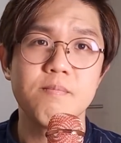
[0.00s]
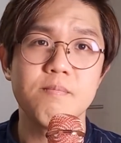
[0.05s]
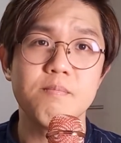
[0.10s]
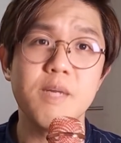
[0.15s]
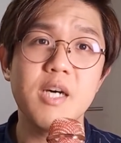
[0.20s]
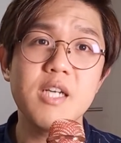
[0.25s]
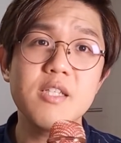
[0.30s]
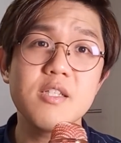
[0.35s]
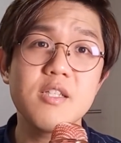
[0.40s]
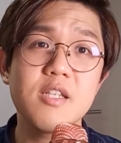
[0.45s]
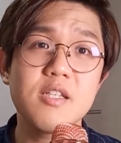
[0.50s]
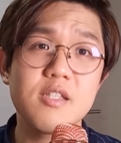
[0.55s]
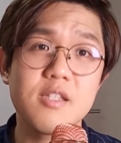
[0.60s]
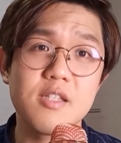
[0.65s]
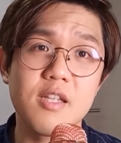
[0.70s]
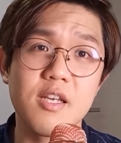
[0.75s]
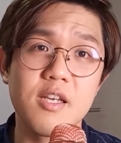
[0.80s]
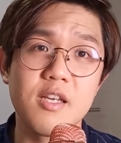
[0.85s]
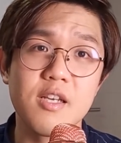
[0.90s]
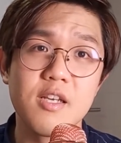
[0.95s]
まずです
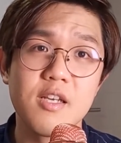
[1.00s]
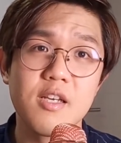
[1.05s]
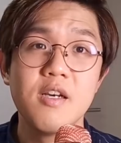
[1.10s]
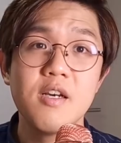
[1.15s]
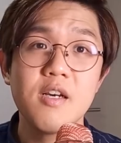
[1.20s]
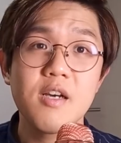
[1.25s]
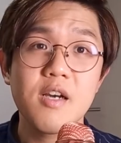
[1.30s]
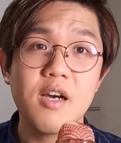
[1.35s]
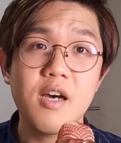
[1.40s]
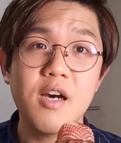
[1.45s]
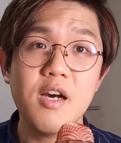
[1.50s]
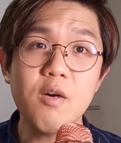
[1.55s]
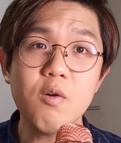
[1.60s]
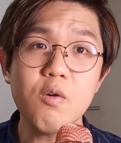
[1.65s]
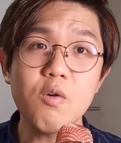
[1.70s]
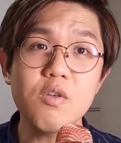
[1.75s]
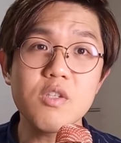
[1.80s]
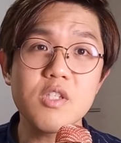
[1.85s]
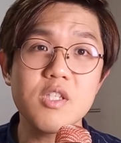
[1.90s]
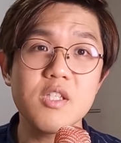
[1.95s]
ね、韓
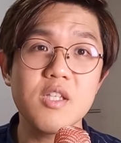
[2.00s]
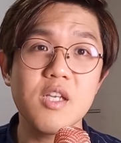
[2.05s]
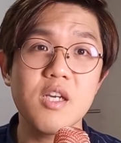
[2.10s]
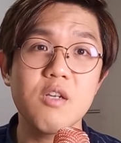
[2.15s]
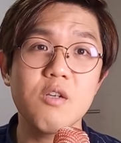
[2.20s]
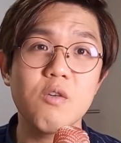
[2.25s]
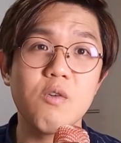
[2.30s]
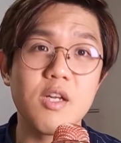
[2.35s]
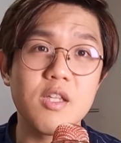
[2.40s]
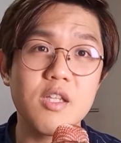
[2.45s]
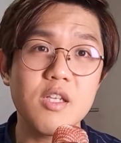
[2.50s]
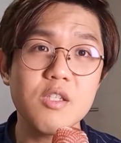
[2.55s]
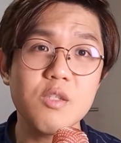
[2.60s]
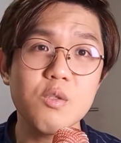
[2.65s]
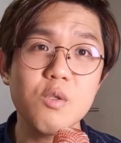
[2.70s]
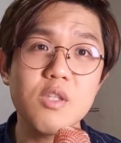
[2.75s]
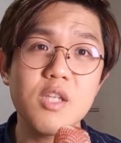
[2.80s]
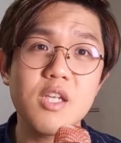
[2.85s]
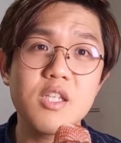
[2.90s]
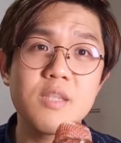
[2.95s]
国人である私
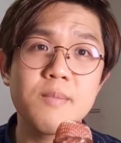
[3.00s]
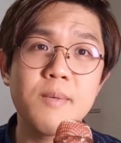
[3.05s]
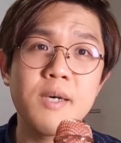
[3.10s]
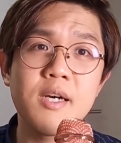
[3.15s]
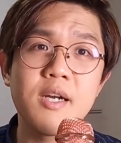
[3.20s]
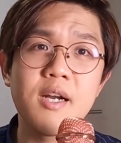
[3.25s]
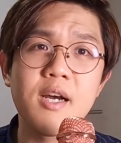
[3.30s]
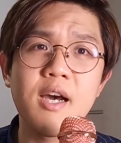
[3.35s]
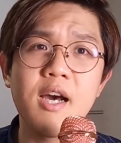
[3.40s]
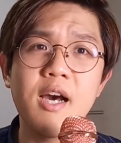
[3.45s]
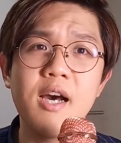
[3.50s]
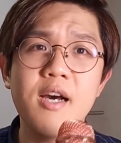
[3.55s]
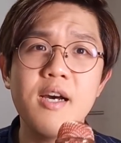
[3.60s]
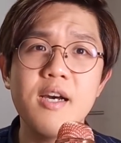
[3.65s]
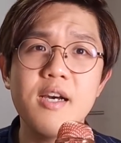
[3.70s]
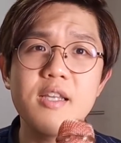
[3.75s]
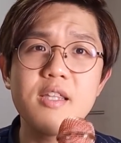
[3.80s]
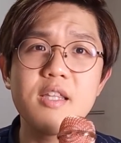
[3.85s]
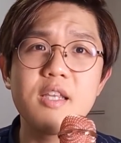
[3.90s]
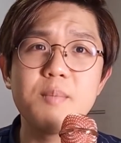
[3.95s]
の立場から考
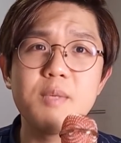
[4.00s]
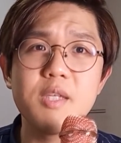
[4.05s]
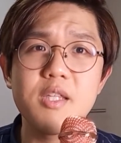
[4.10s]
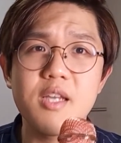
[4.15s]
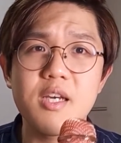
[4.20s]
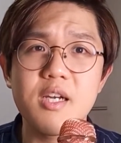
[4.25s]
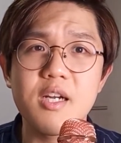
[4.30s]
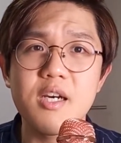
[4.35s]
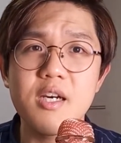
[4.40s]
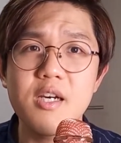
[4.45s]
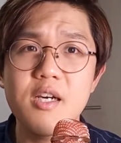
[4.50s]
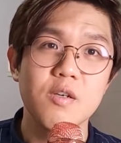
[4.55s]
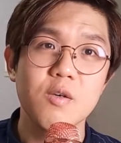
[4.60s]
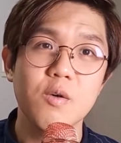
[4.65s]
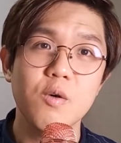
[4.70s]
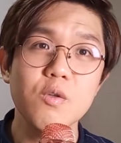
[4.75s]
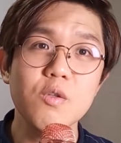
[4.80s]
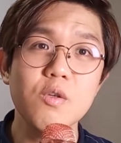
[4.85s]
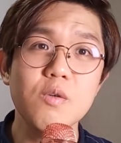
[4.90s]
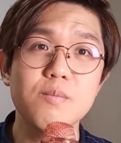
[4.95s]
えてみたら、
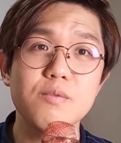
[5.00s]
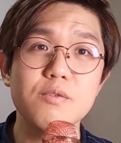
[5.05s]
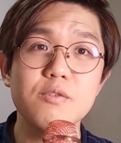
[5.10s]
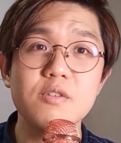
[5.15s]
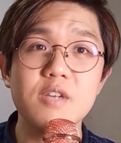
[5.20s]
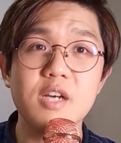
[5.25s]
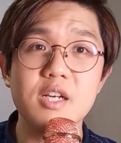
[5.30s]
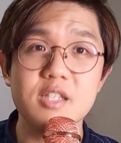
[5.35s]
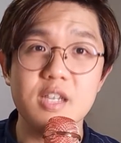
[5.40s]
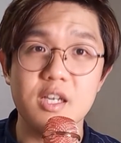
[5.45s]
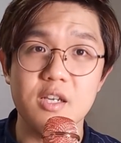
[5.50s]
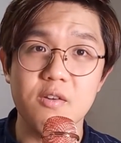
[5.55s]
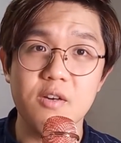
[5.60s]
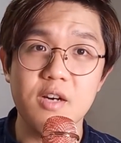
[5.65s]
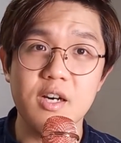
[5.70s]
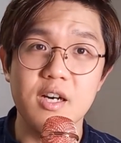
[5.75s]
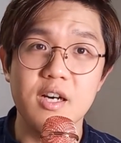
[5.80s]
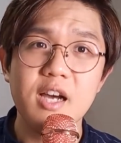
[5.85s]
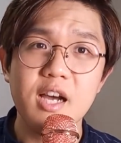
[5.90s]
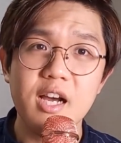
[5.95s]
この文化財
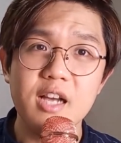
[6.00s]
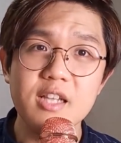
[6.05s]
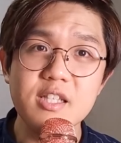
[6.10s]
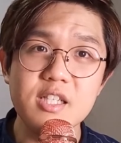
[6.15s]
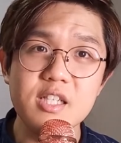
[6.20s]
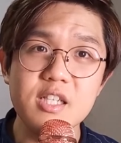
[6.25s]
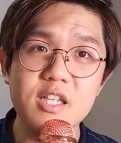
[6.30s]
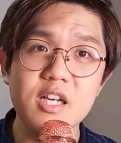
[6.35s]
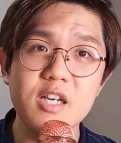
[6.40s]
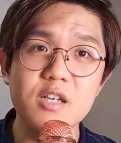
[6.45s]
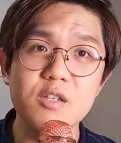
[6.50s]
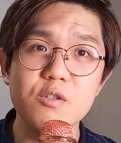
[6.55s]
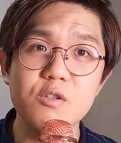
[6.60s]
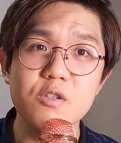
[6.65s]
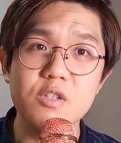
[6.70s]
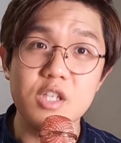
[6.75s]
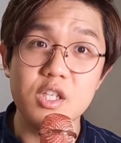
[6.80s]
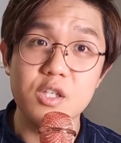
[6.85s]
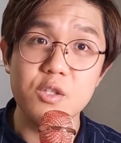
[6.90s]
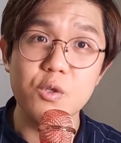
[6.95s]
は価値がある
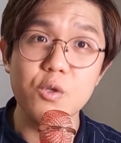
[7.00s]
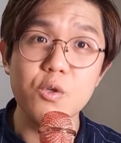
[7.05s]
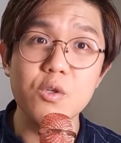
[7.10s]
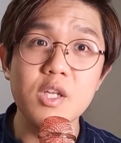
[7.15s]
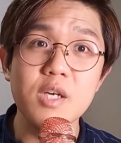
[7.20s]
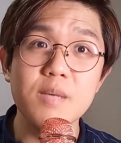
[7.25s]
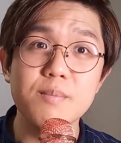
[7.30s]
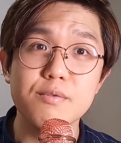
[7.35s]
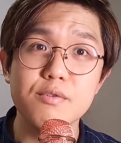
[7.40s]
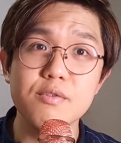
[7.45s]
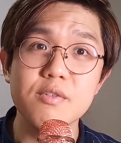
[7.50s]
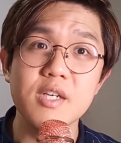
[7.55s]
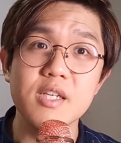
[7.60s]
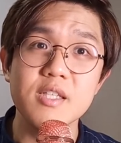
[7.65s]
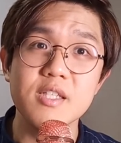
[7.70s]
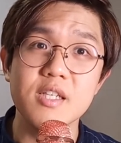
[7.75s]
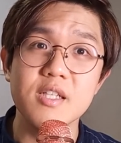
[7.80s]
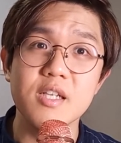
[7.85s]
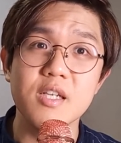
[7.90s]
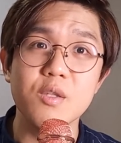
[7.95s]
貴重な文化
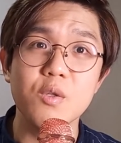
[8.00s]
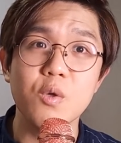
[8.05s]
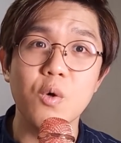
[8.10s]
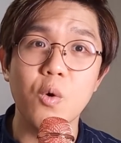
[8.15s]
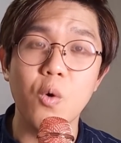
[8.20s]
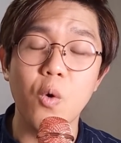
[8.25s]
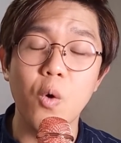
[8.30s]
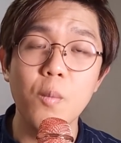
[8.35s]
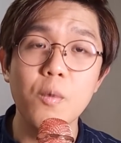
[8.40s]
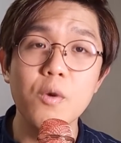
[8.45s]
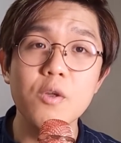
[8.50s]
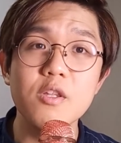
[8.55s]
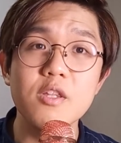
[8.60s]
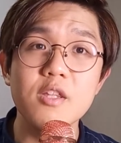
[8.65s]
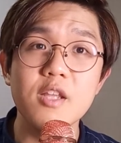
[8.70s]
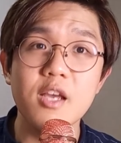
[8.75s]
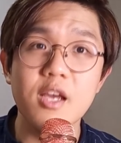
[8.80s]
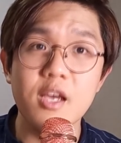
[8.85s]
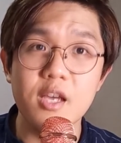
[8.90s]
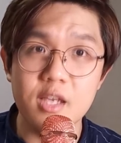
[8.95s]
財だと思っ
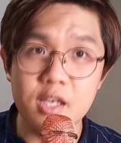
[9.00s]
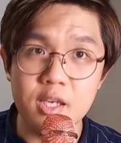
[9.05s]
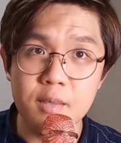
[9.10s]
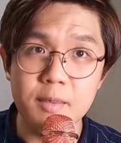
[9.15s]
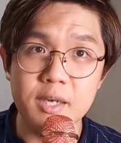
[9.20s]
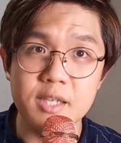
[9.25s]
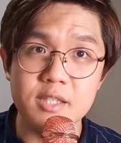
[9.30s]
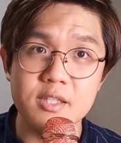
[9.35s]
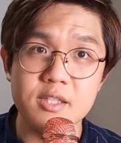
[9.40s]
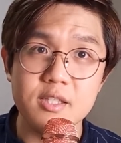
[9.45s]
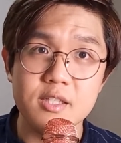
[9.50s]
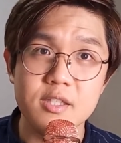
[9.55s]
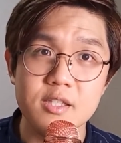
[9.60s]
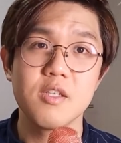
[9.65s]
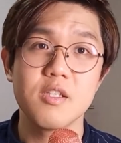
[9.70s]
ています。